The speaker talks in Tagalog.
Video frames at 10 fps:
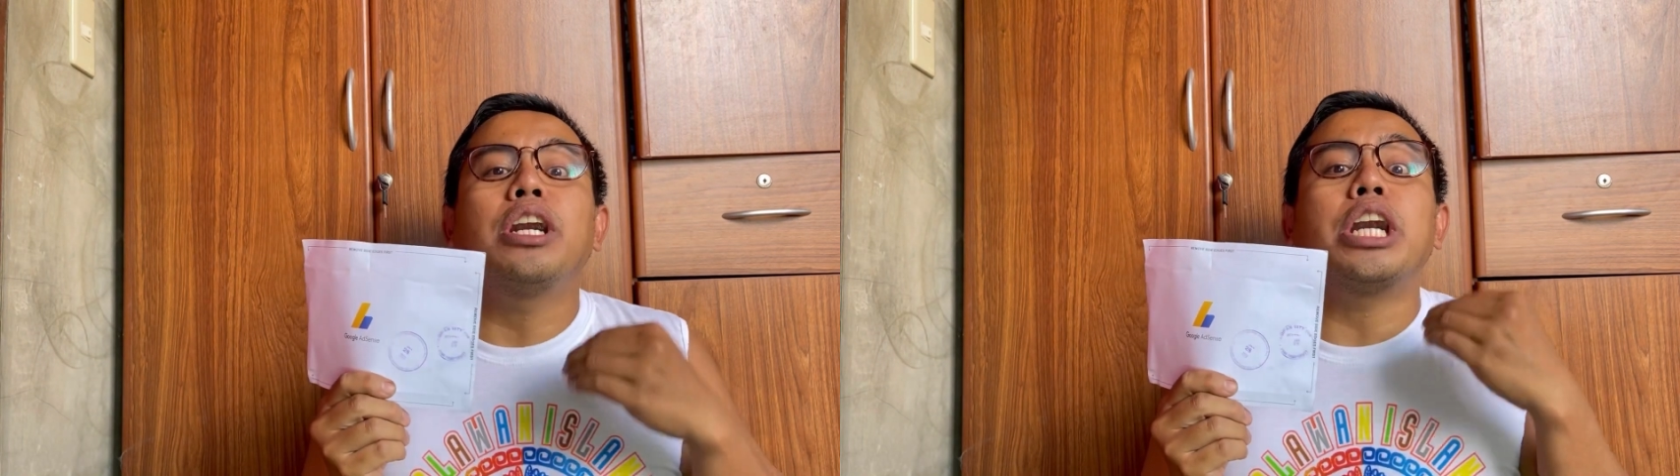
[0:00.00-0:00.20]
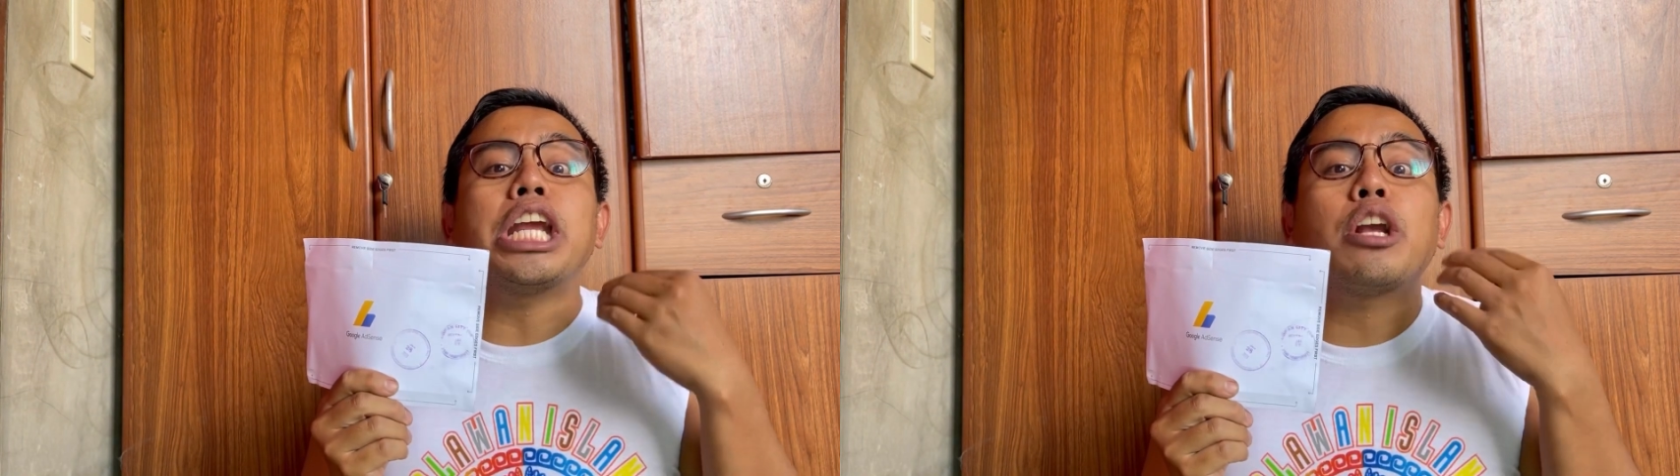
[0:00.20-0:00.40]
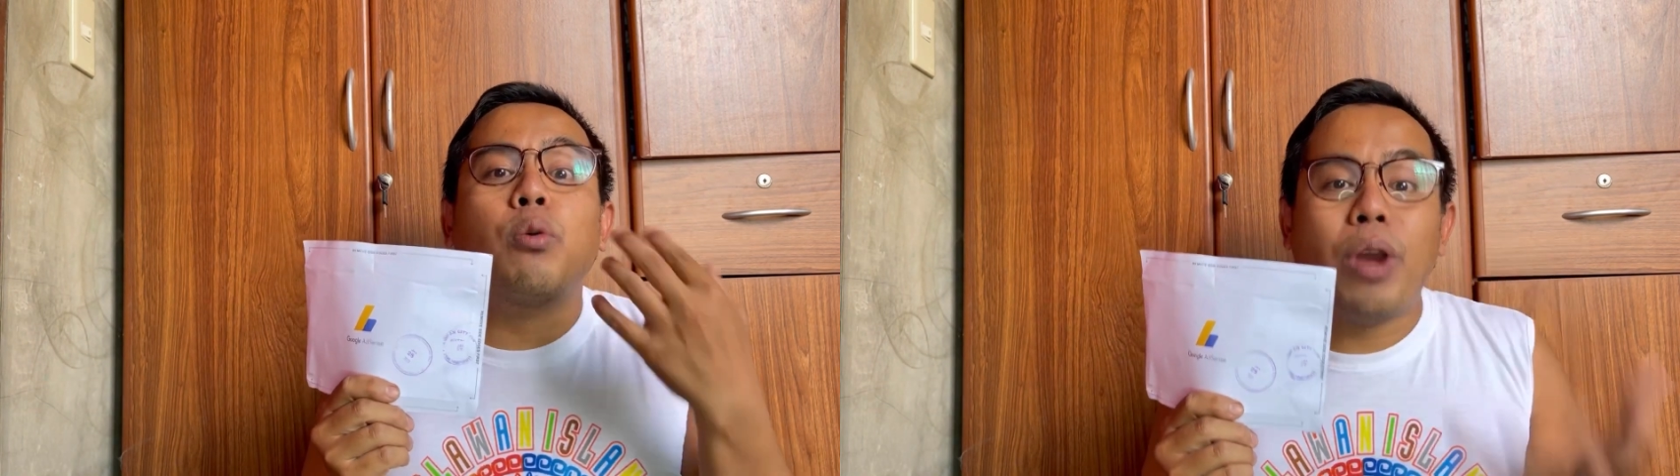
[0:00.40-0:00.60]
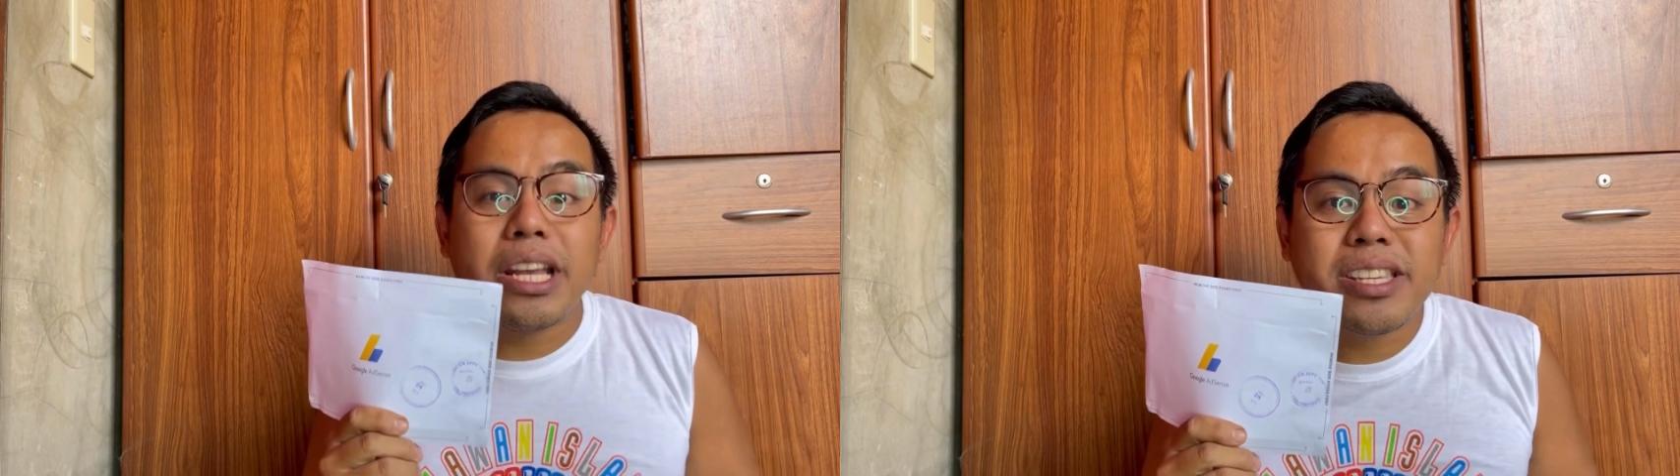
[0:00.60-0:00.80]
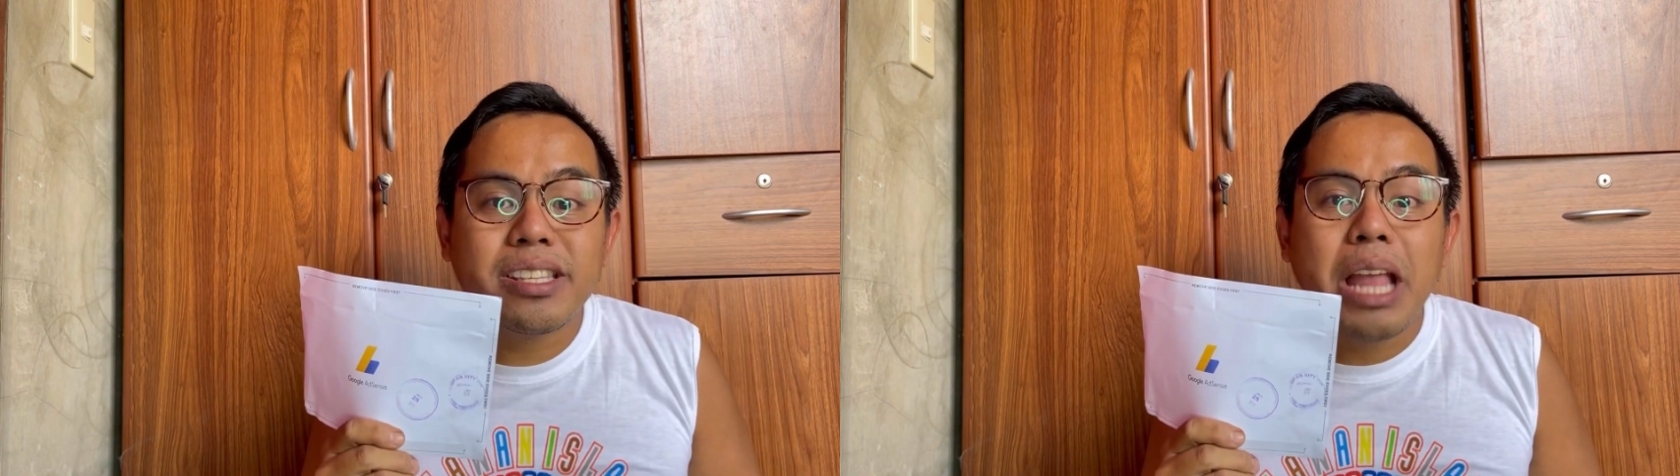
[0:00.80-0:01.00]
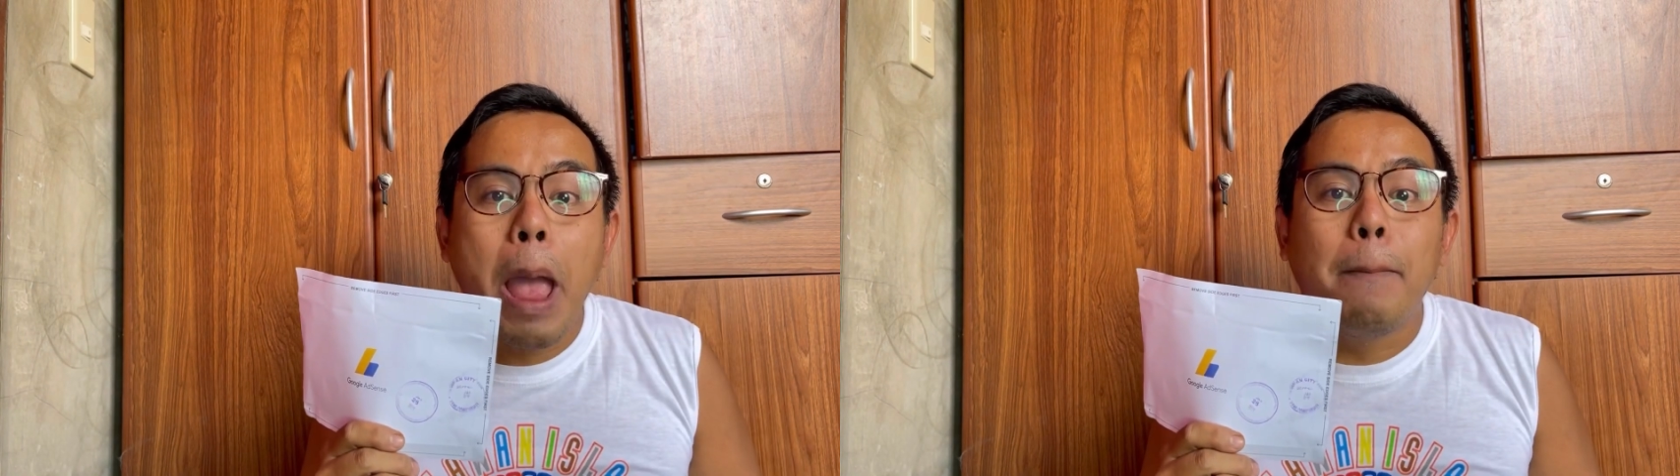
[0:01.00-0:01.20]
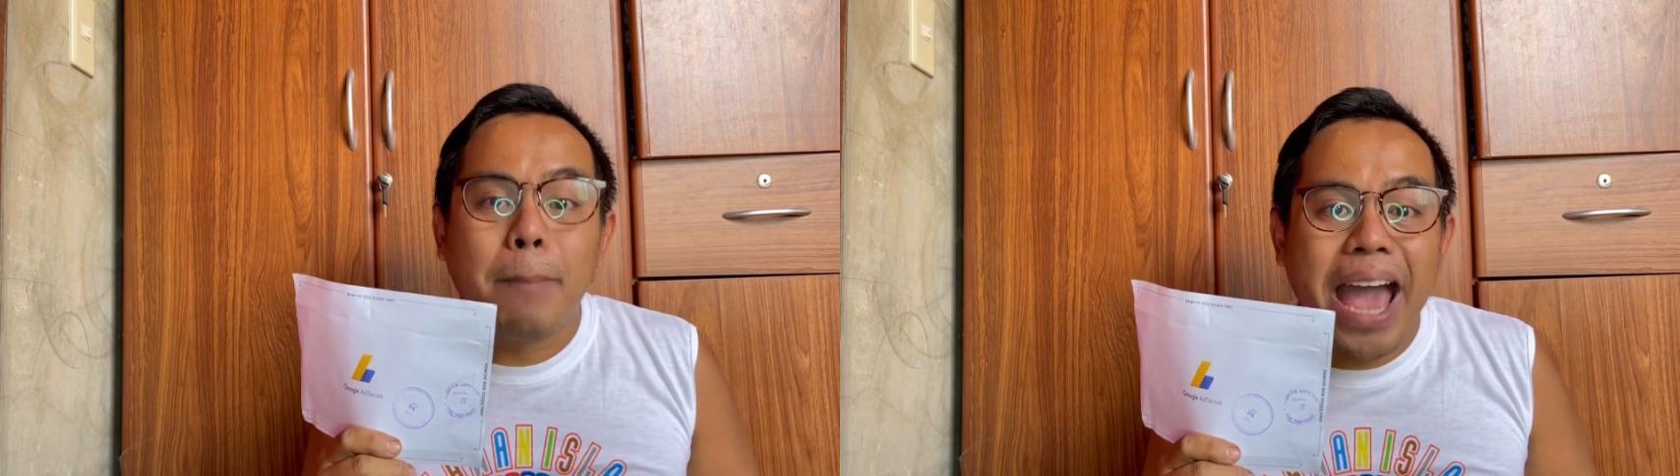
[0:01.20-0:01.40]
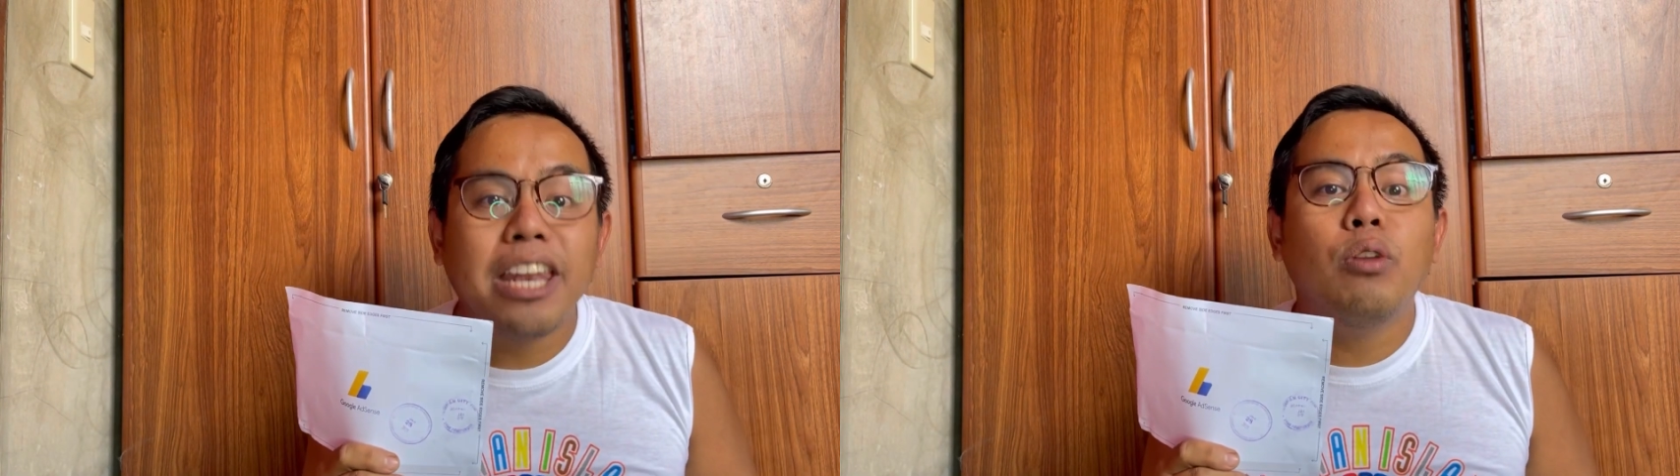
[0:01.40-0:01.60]
request
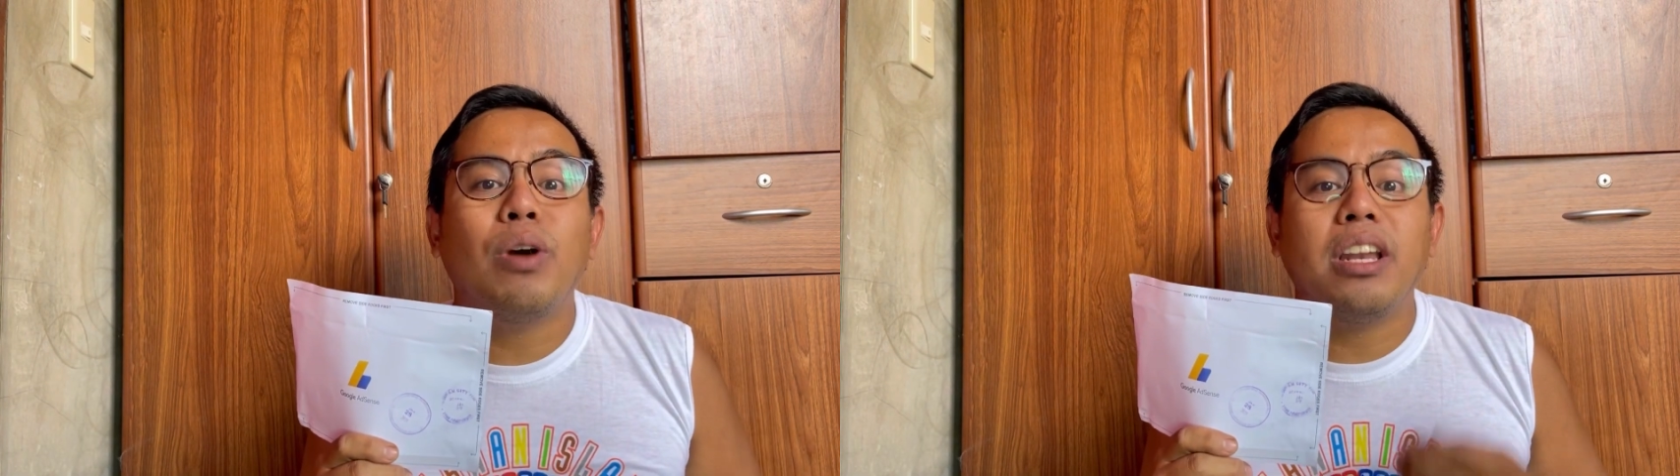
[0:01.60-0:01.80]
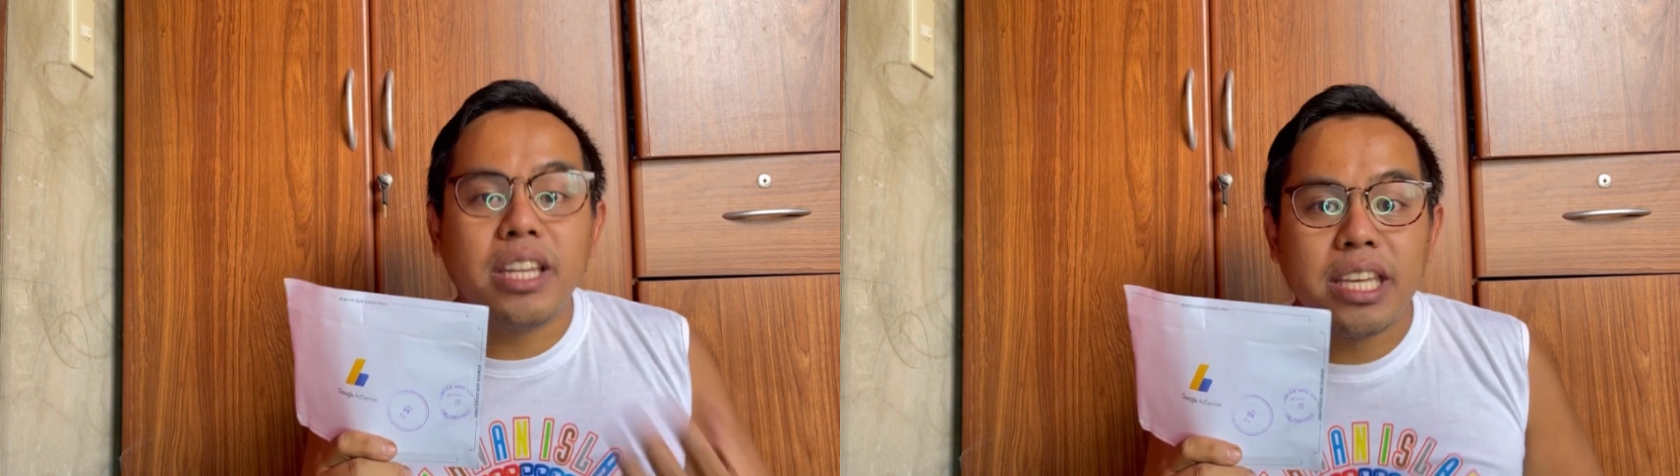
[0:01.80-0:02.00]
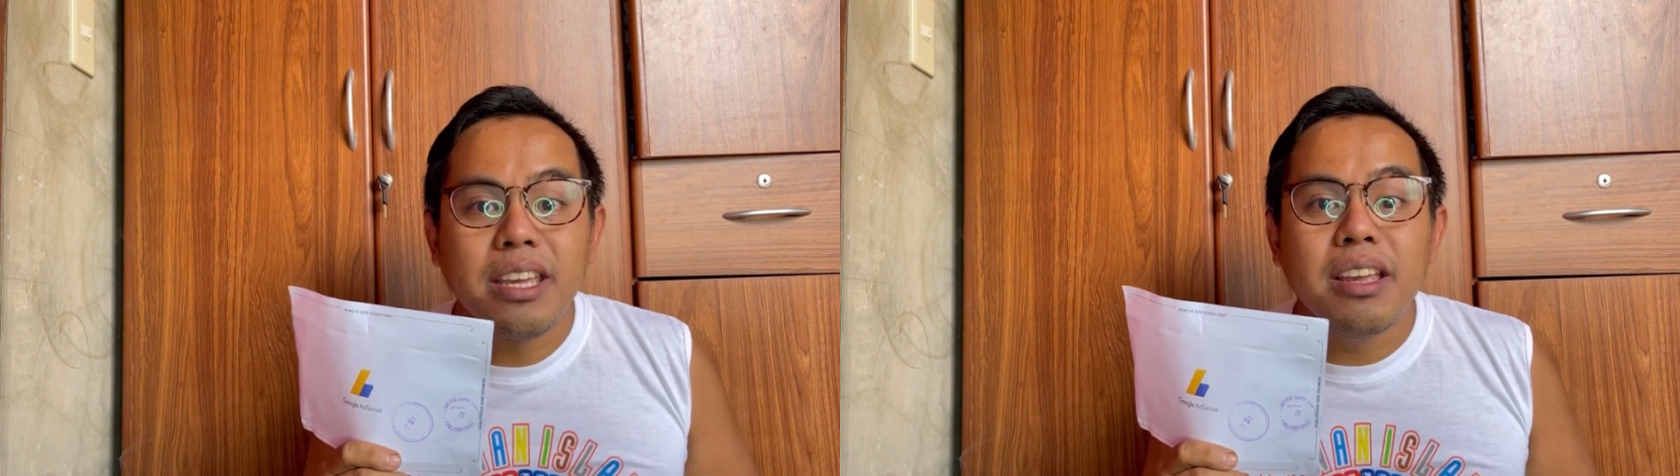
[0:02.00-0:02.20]
manually